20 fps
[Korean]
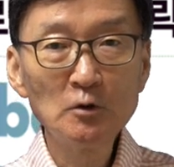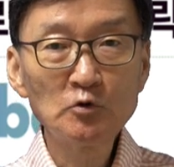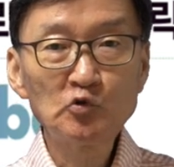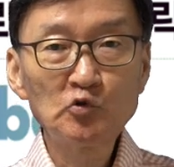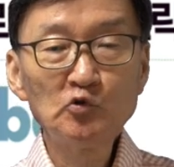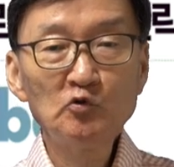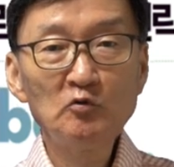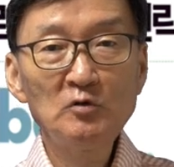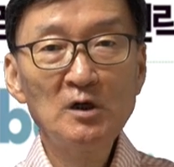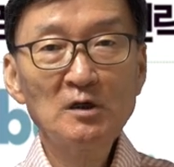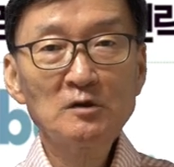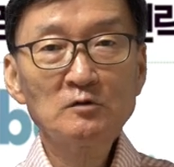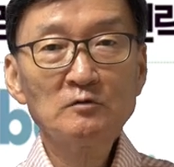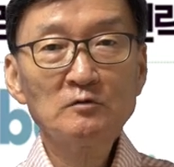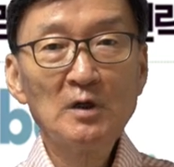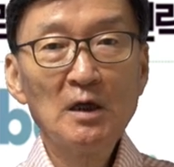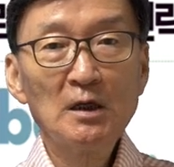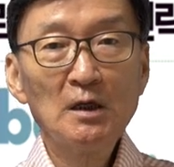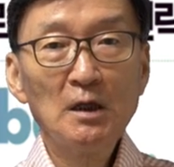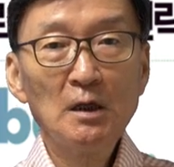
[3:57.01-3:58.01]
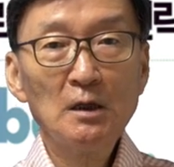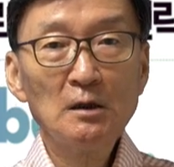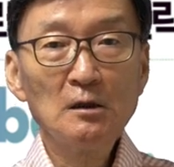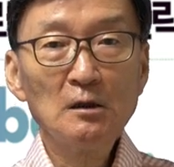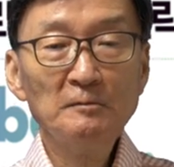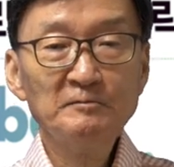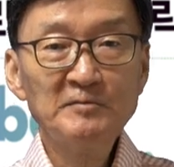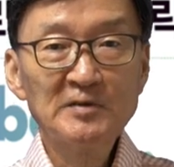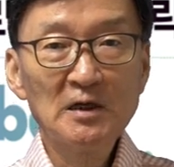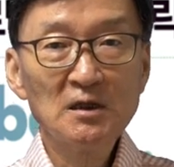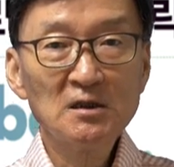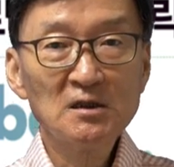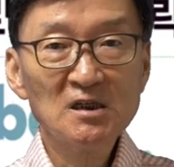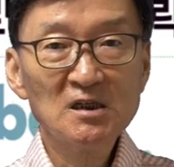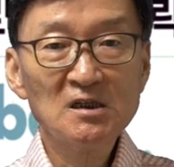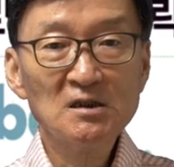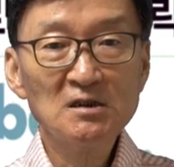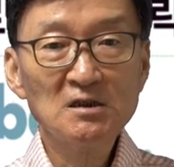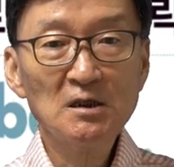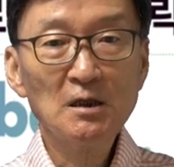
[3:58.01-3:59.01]
줄레 수상의 협상의
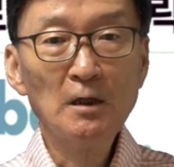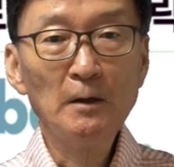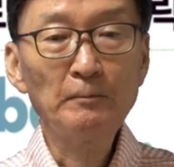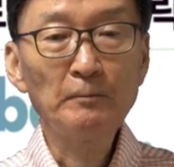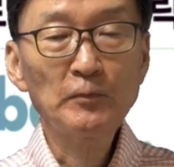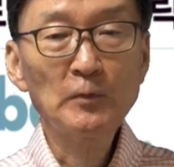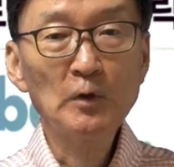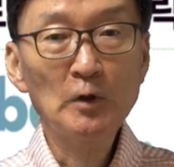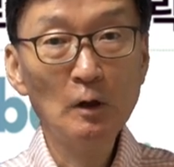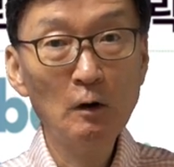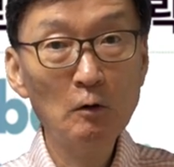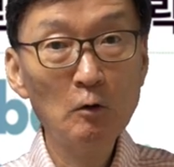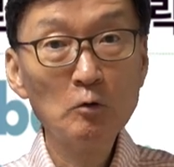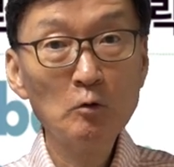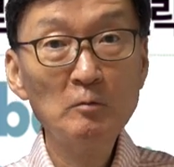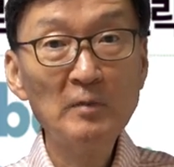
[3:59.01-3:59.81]
특징이 영어로